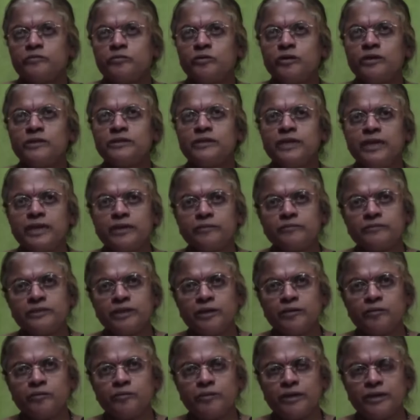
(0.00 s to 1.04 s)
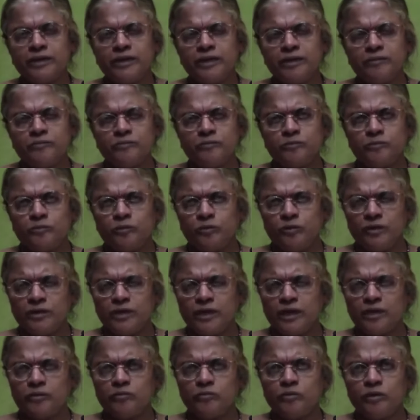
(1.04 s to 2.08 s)
துரத்த ஆரம்பிச்சா அவர் பாட்டில்
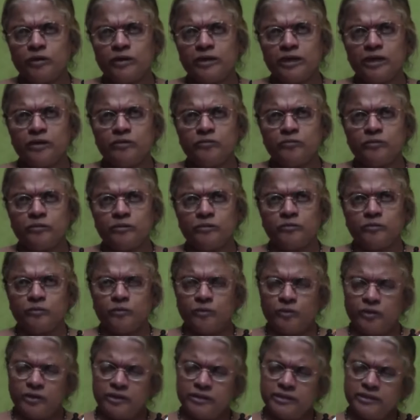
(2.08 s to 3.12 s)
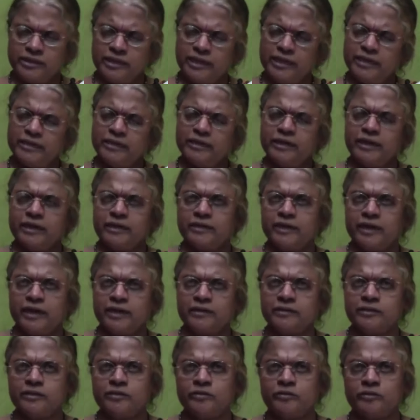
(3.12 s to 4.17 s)
ஓடுறார் ஓடுறார் ஓடிட்டே இருக்கிறார்
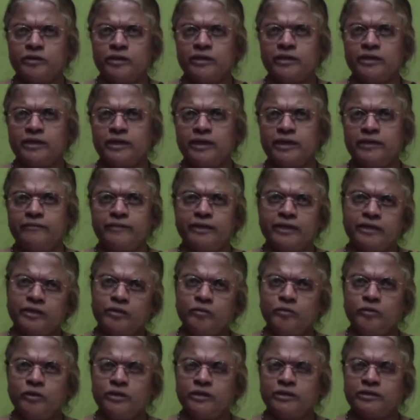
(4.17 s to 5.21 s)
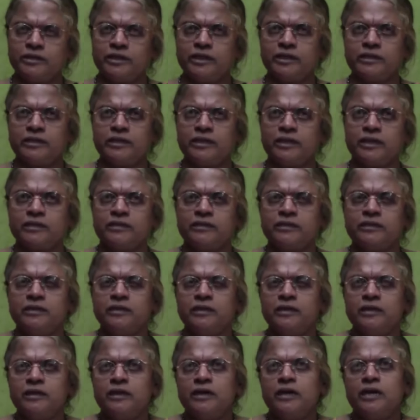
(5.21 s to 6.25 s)
காட்டினுடைய எல்லை வரைக்கும் ஓடிட்டே இருக்கிறார்
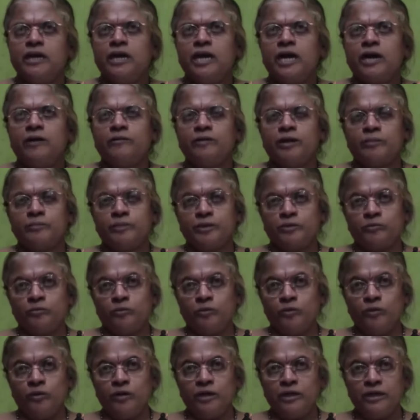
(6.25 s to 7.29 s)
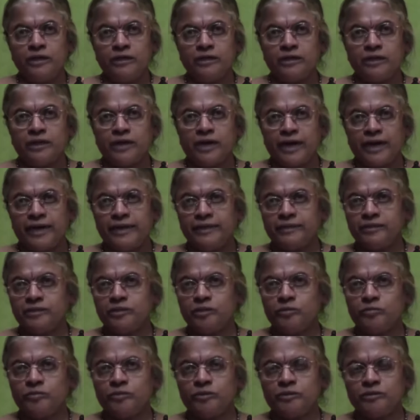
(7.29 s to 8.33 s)
அவர் அப்படி ஓடி
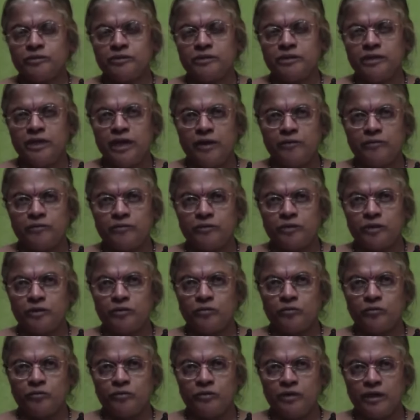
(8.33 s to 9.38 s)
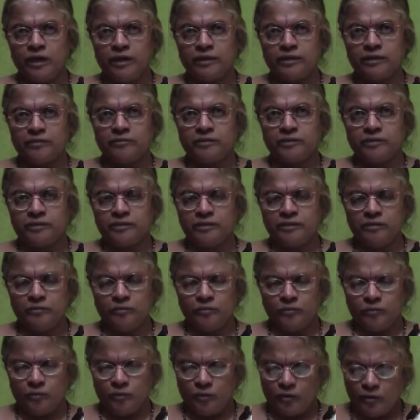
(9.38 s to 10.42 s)
களைத்த போது அவருடைய குருநாதர் வந்து
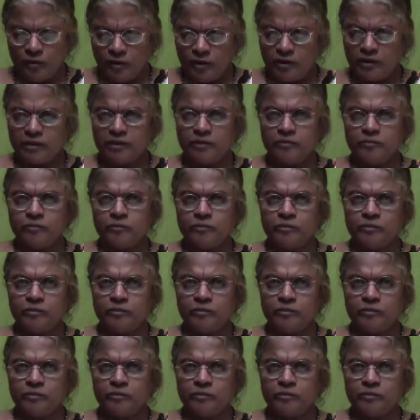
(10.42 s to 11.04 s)
ஓடுற